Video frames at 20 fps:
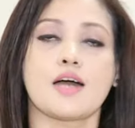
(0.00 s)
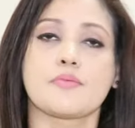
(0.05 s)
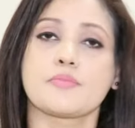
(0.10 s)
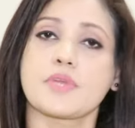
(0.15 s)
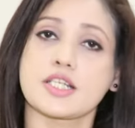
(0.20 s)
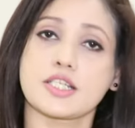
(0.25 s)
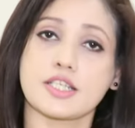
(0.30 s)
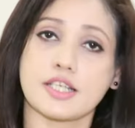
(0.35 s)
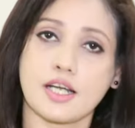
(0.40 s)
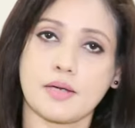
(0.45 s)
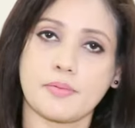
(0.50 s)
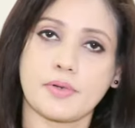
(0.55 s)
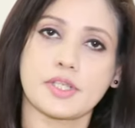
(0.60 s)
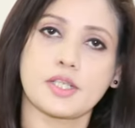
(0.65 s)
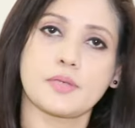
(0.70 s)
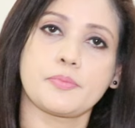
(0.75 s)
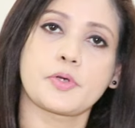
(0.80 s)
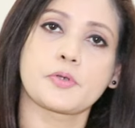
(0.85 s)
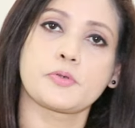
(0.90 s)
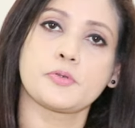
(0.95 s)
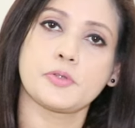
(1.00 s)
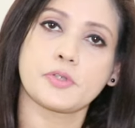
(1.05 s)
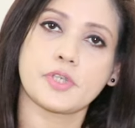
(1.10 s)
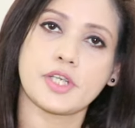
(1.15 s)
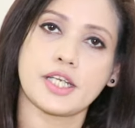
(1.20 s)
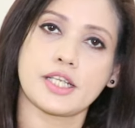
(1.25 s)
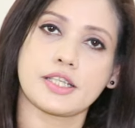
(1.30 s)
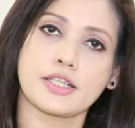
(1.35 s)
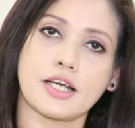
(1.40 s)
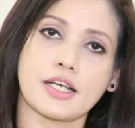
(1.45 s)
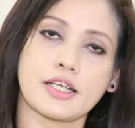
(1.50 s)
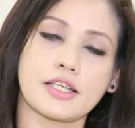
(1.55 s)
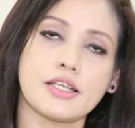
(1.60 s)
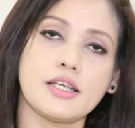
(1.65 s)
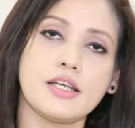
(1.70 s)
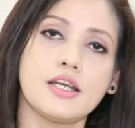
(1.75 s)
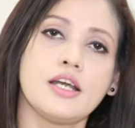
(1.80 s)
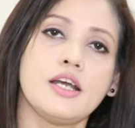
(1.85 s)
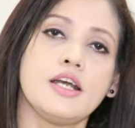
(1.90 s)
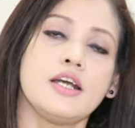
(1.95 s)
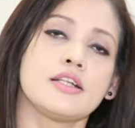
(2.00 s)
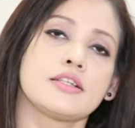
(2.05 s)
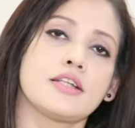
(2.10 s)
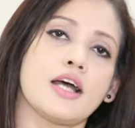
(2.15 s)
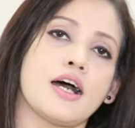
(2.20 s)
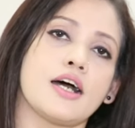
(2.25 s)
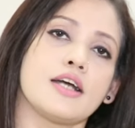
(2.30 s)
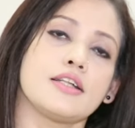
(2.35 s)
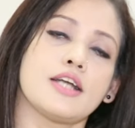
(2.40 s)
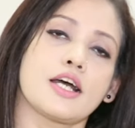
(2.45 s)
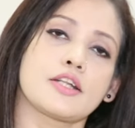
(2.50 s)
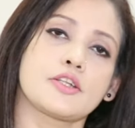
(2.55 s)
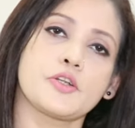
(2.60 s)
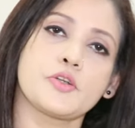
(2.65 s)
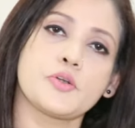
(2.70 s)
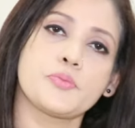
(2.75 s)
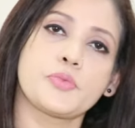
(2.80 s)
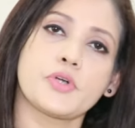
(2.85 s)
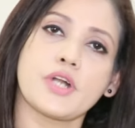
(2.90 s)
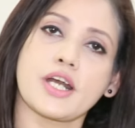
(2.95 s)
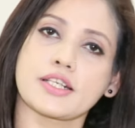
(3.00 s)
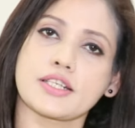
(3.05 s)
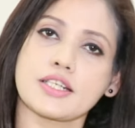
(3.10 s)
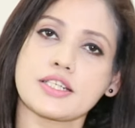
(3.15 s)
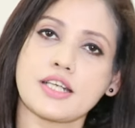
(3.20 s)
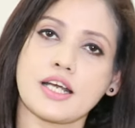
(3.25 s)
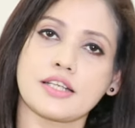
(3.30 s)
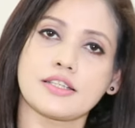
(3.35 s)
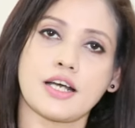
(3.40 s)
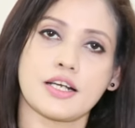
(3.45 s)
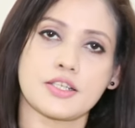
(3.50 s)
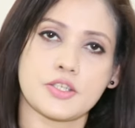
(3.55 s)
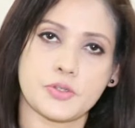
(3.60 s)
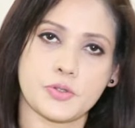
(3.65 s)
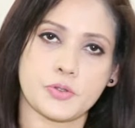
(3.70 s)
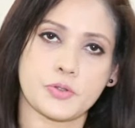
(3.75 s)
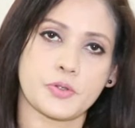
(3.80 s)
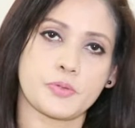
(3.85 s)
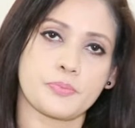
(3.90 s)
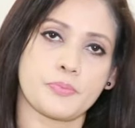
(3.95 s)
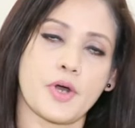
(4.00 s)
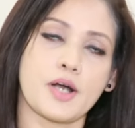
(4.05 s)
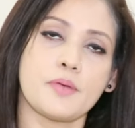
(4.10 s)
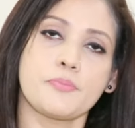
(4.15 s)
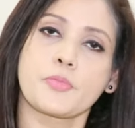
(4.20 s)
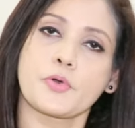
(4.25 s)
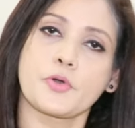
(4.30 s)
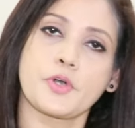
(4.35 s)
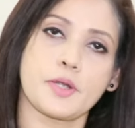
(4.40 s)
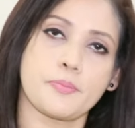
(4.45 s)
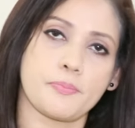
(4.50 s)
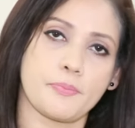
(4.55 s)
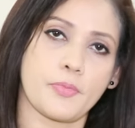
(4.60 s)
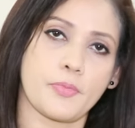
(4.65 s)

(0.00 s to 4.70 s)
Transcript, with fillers: আমরা যে খাবার দাবারগুলো খেয়ে থাকি তা দাঁতের উপর একটা সাদা আস্তরণ বা প্রলেপ